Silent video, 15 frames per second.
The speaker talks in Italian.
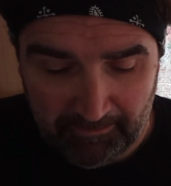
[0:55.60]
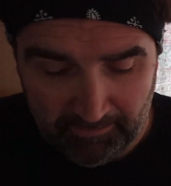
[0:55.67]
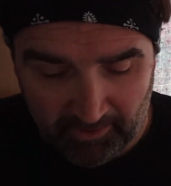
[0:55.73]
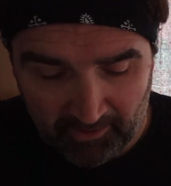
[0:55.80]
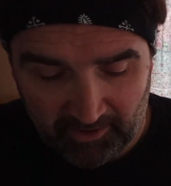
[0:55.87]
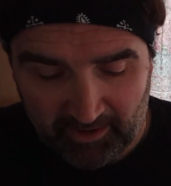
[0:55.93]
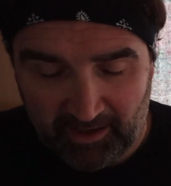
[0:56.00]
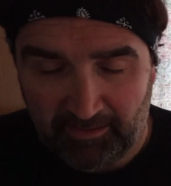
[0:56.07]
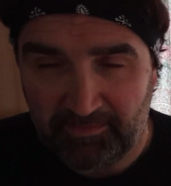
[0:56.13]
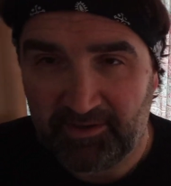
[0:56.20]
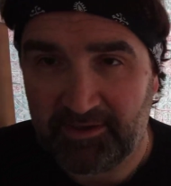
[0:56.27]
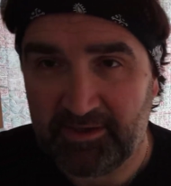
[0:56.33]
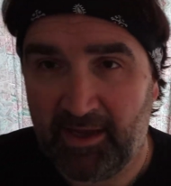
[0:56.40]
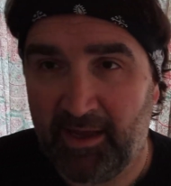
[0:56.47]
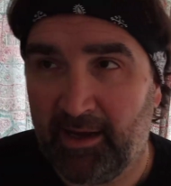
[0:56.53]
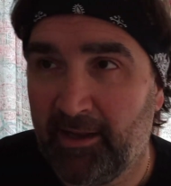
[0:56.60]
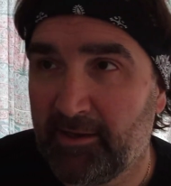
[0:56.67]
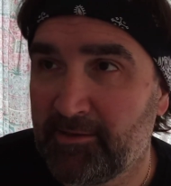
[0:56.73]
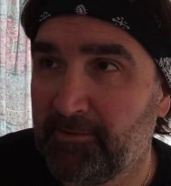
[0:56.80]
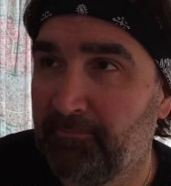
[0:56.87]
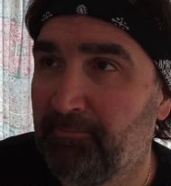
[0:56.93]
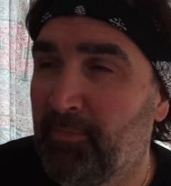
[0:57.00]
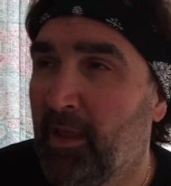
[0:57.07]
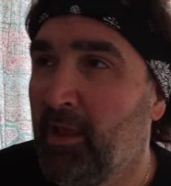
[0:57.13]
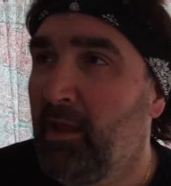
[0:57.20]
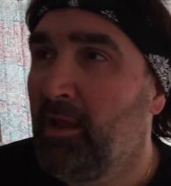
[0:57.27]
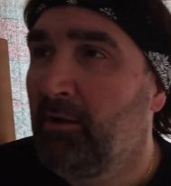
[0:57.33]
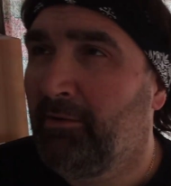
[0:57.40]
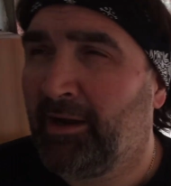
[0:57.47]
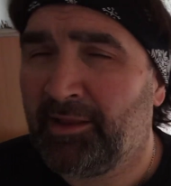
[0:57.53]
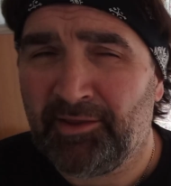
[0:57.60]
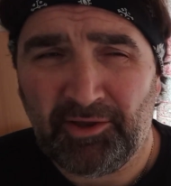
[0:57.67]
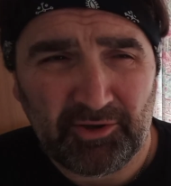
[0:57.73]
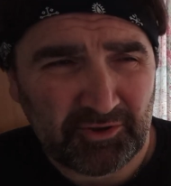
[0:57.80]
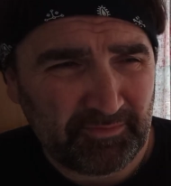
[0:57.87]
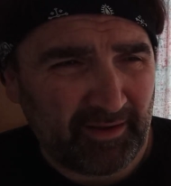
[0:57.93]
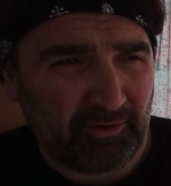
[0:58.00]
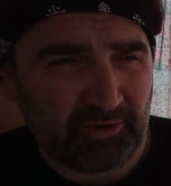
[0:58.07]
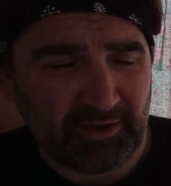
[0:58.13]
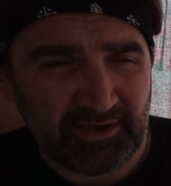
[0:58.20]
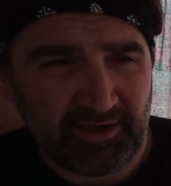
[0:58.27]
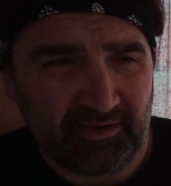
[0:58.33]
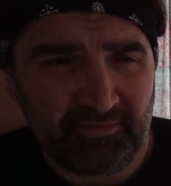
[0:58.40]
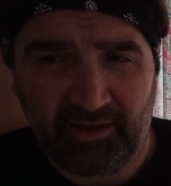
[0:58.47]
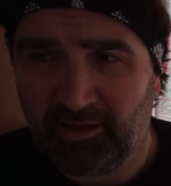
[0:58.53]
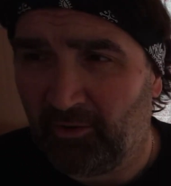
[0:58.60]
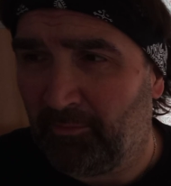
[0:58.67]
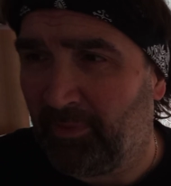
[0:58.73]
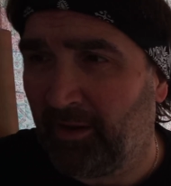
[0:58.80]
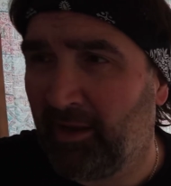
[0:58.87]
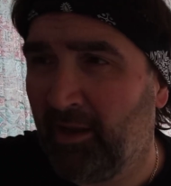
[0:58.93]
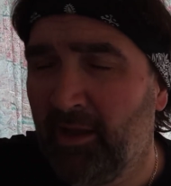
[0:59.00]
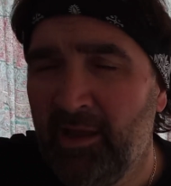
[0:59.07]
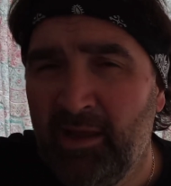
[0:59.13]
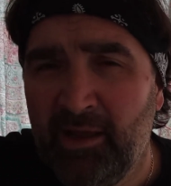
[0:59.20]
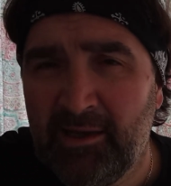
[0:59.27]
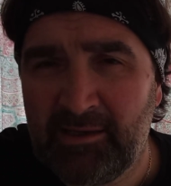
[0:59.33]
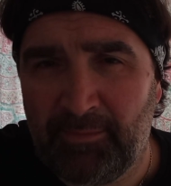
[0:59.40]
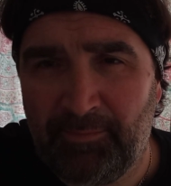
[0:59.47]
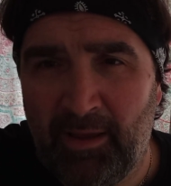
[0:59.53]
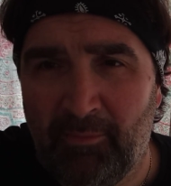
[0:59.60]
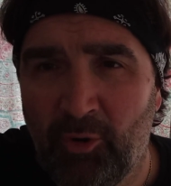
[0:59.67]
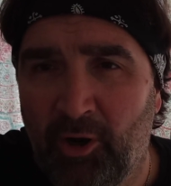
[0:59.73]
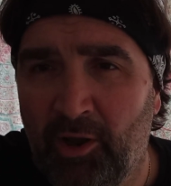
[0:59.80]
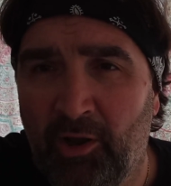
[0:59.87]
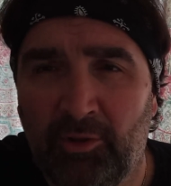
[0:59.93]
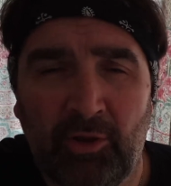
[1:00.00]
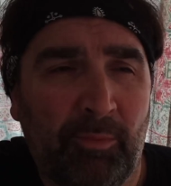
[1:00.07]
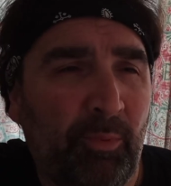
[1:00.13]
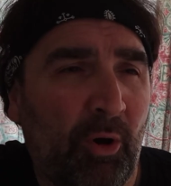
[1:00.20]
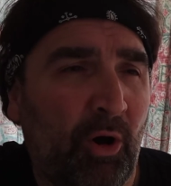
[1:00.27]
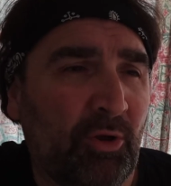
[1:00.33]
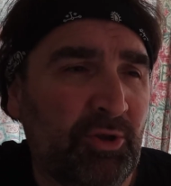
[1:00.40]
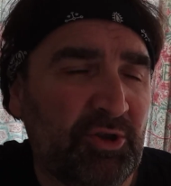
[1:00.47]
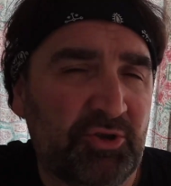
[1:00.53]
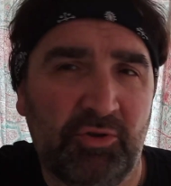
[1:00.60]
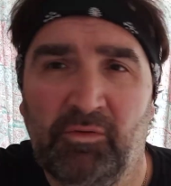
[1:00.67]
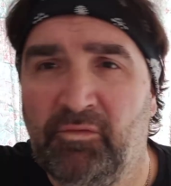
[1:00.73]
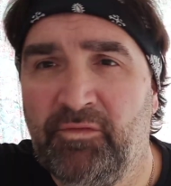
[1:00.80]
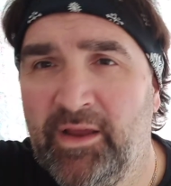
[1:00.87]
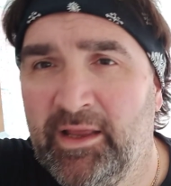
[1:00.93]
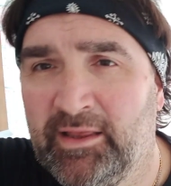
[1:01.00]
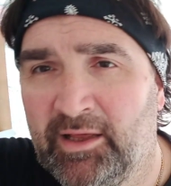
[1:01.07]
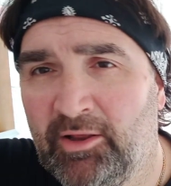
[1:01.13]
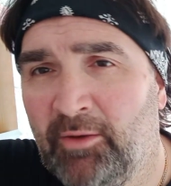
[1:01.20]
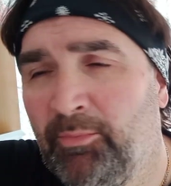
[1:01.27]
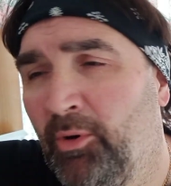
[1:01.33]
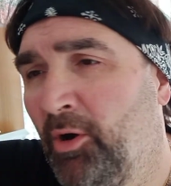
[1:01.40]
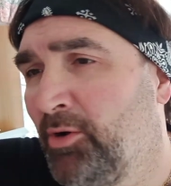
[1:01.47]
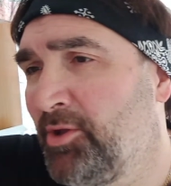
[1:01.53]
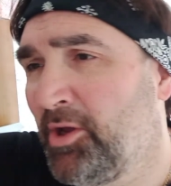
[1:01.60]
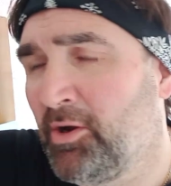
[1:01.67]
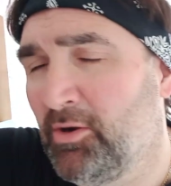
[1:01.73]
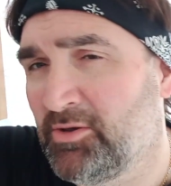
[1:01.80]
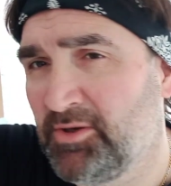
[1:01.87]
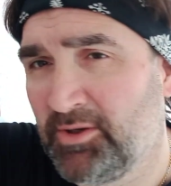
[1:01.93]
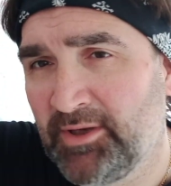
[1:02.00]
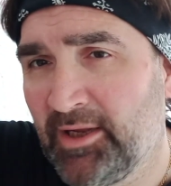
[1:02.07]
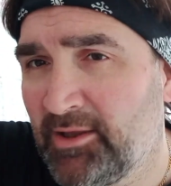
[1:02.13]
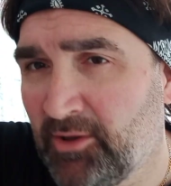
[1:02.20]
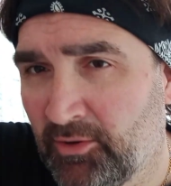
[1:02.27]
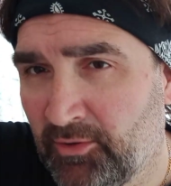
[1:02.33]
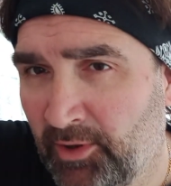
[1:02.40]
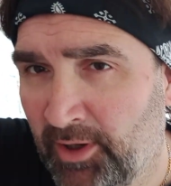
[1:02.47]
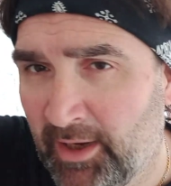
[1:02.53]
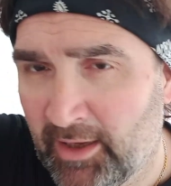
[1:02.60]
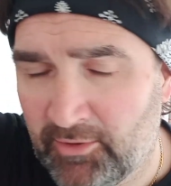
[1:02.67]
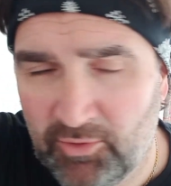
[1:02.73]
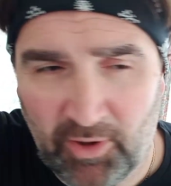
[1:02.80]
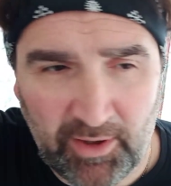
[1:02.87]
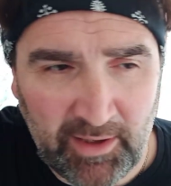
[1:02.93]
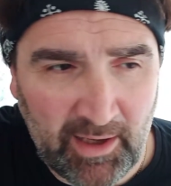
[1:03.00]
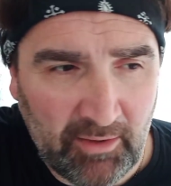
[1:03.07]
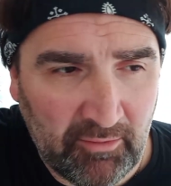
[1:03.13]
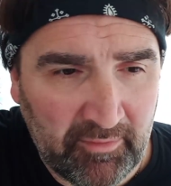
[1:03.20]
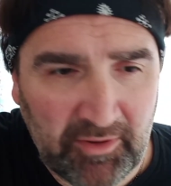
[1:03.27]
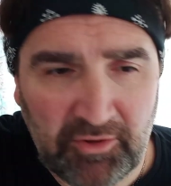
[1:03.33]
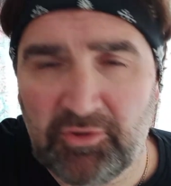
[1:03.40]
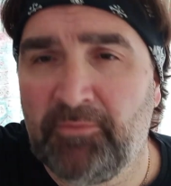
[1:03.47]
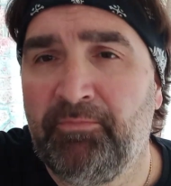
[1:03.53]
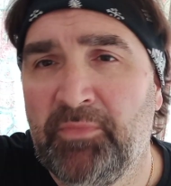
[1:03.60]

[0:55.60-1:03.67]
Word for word: porca miseria. Guardate, io spero che sia vero perché sappiamo che dopo ogni sconfitta, dopo ogni cosa c'è il top allenatore della Juventus.